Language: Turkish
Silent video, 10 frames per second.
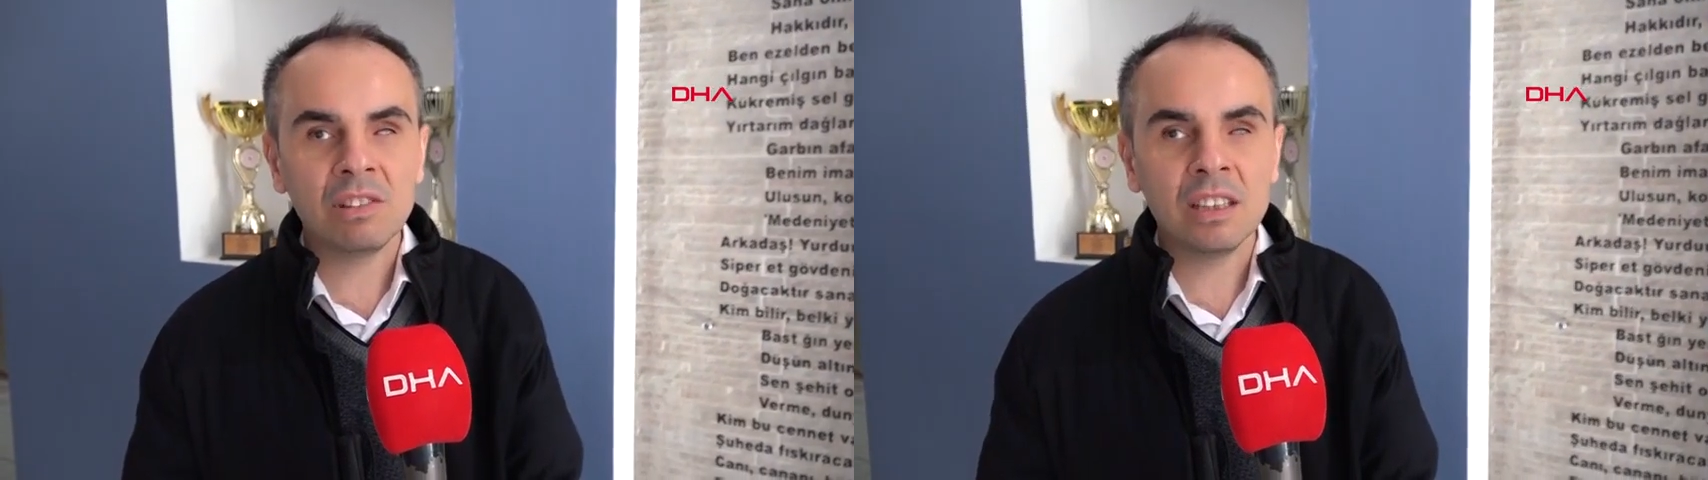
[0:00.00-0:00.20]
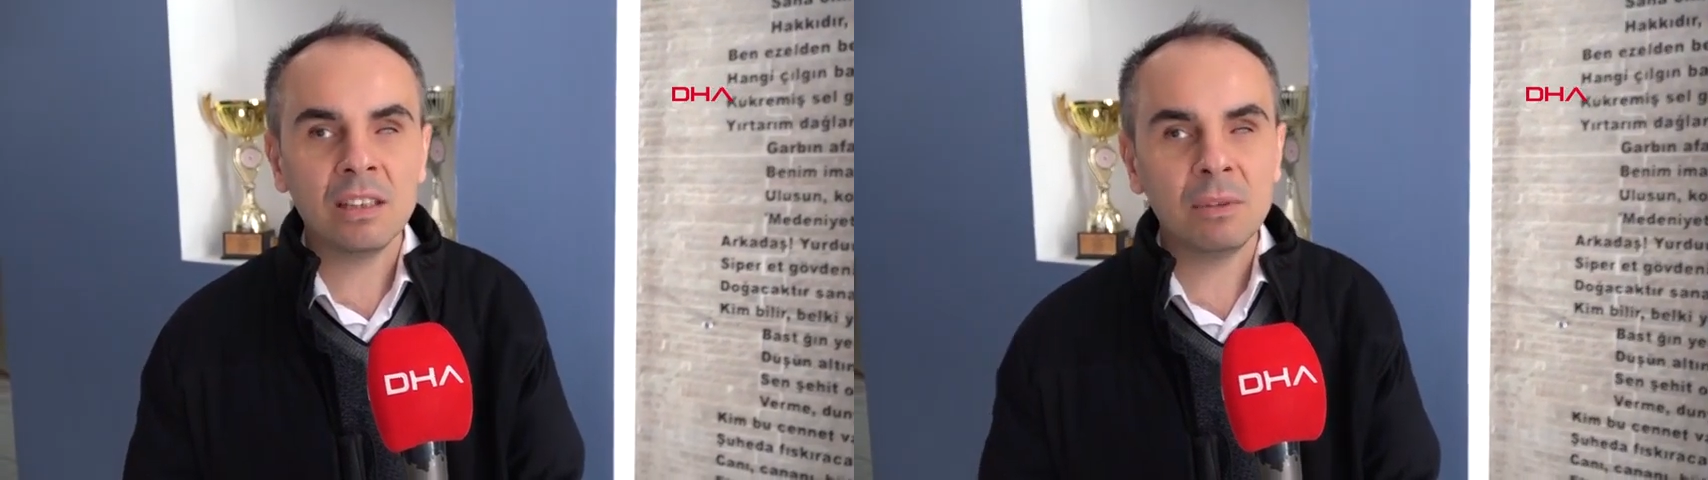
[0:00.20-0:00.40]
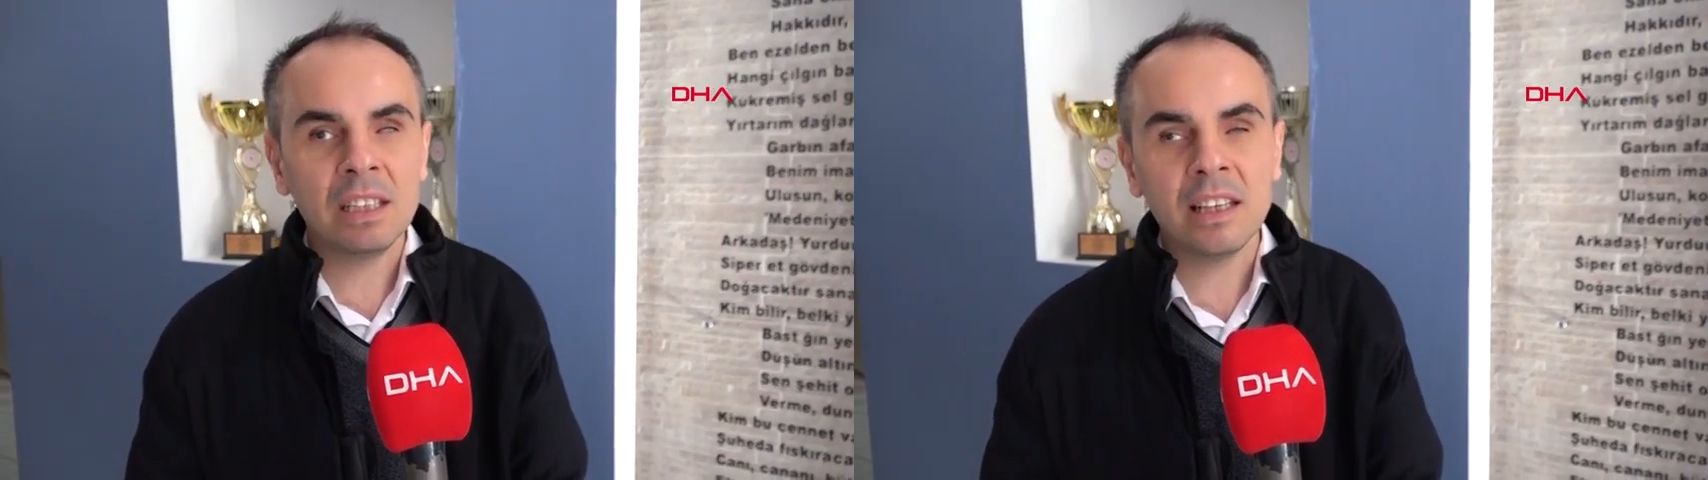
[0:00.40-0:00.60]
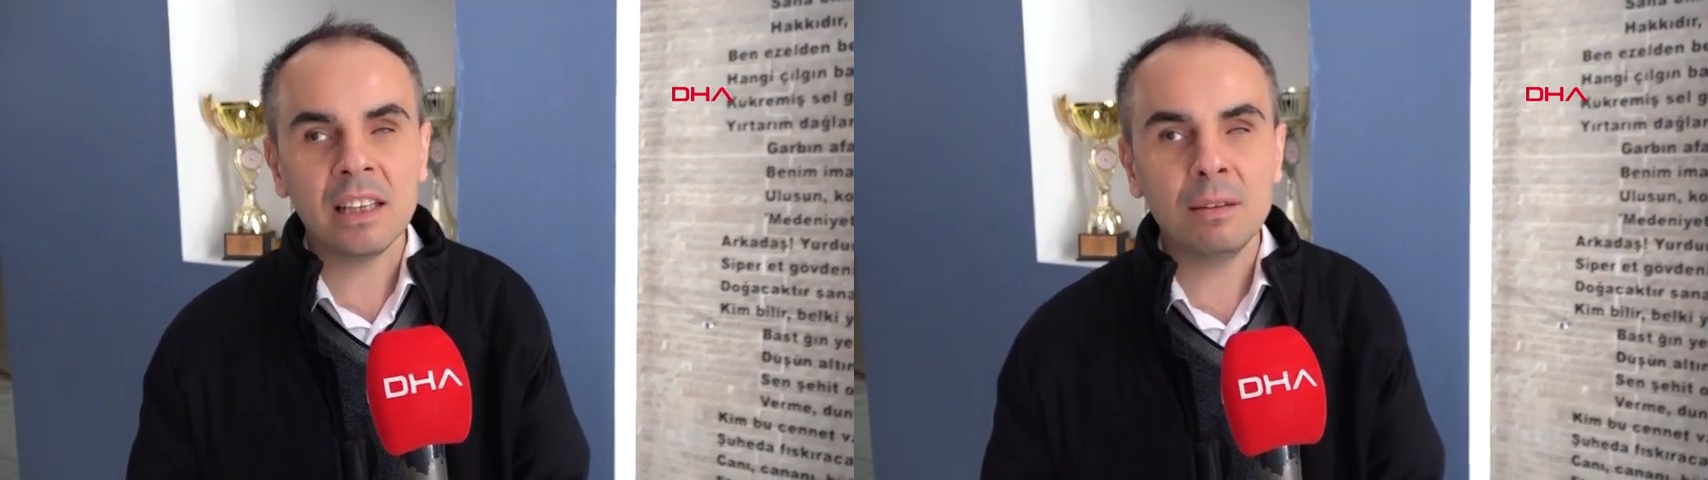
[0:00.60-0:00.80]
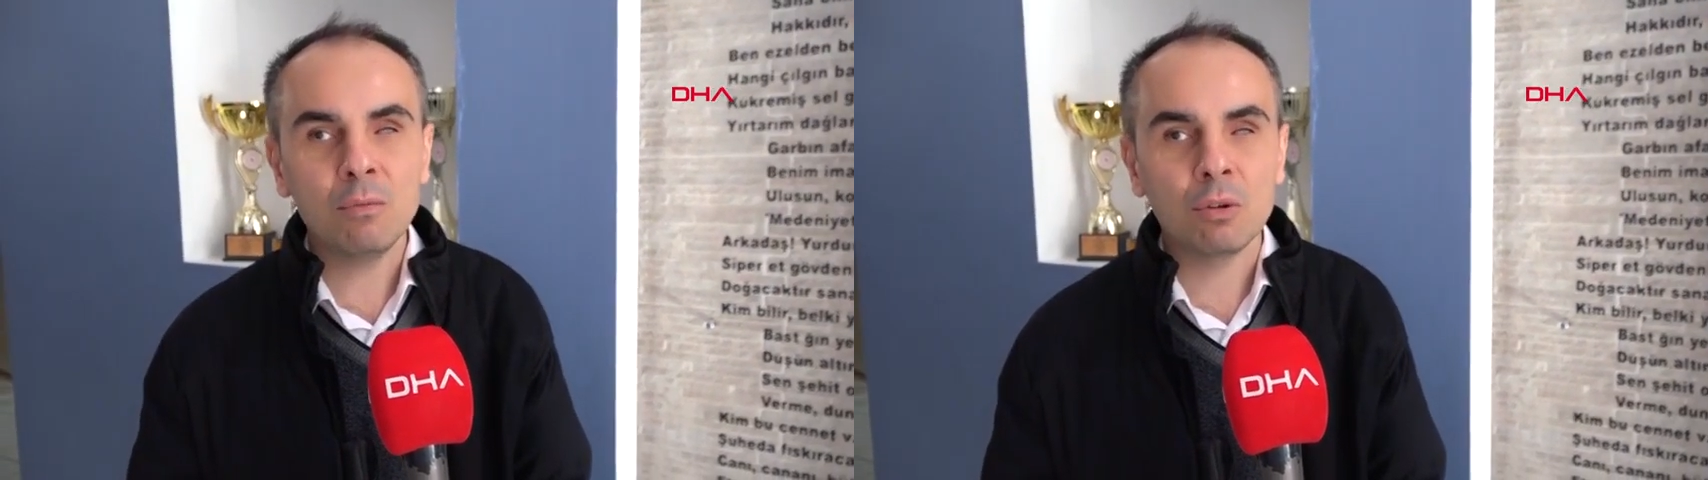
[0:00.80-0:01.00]
dışında bir
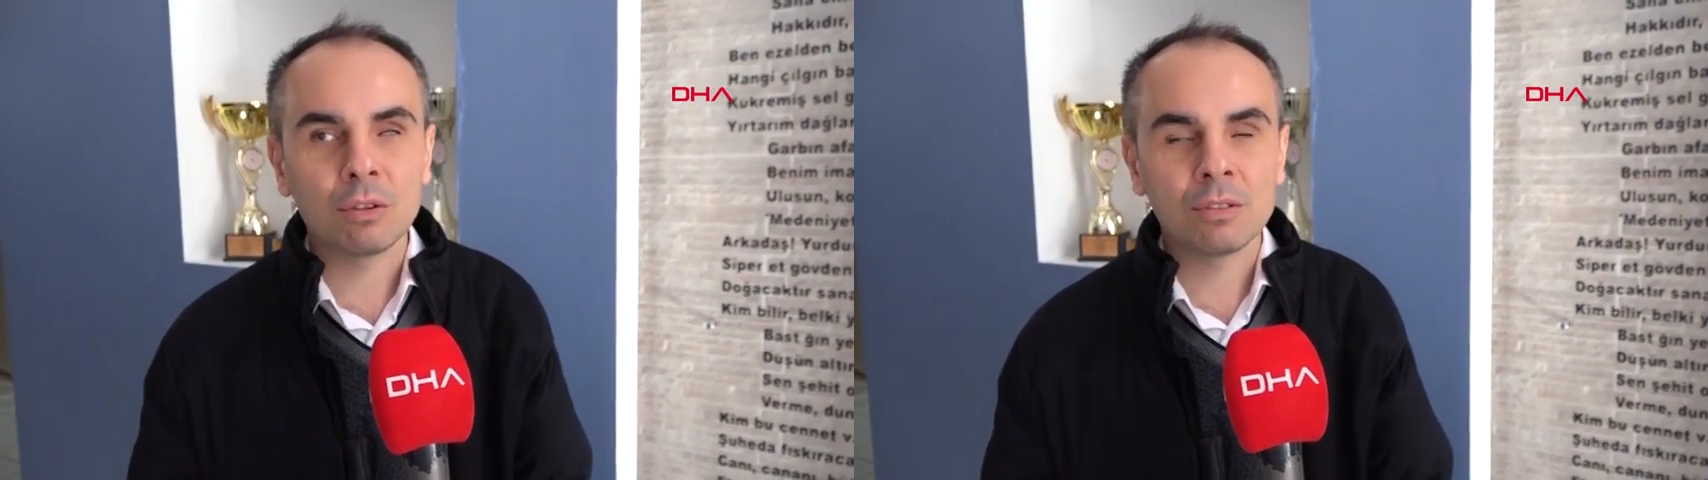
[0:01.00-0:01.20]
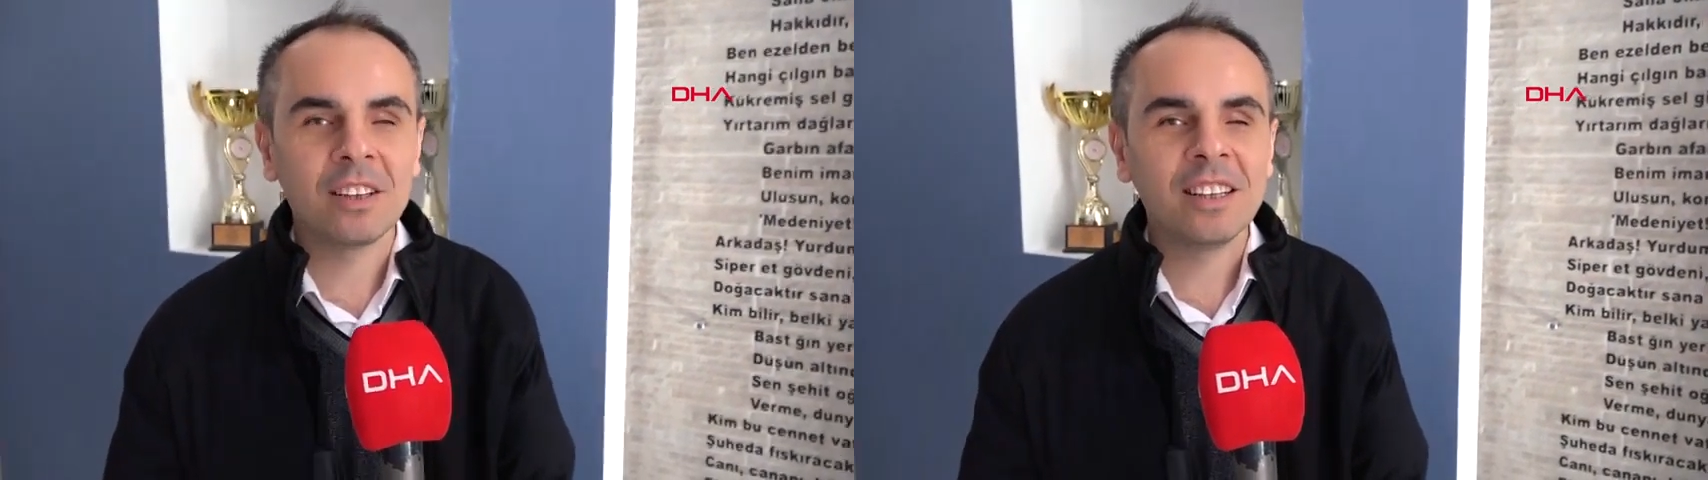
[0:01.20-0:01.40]
engelim yok.